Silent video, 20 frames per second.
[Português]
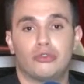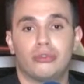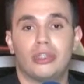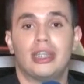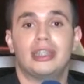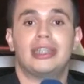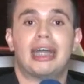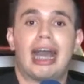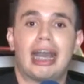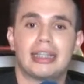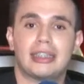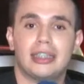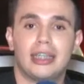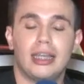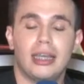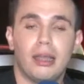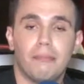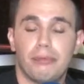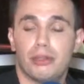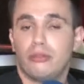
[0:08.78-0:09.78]
do DENARC
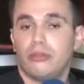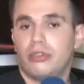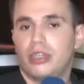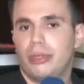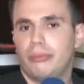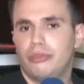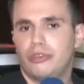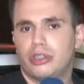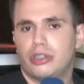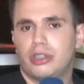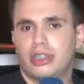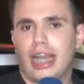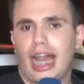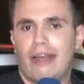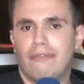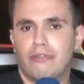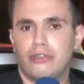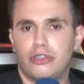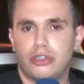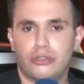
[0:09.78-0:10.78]
pelo crime de
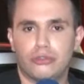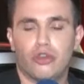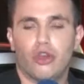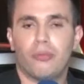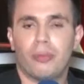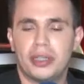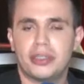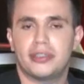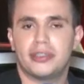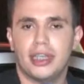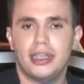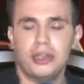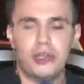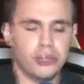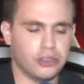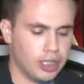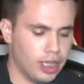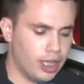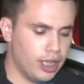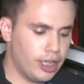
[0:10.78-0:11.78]
tráfico de
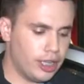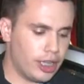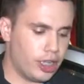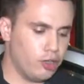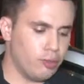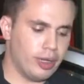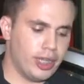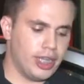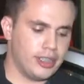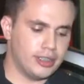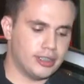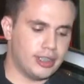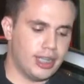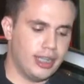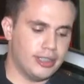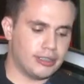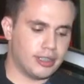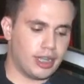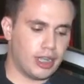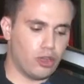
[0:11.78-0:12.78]
entorpecentes em uma
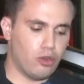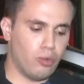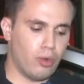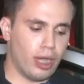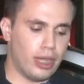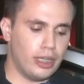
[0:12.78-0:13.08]
residência na rua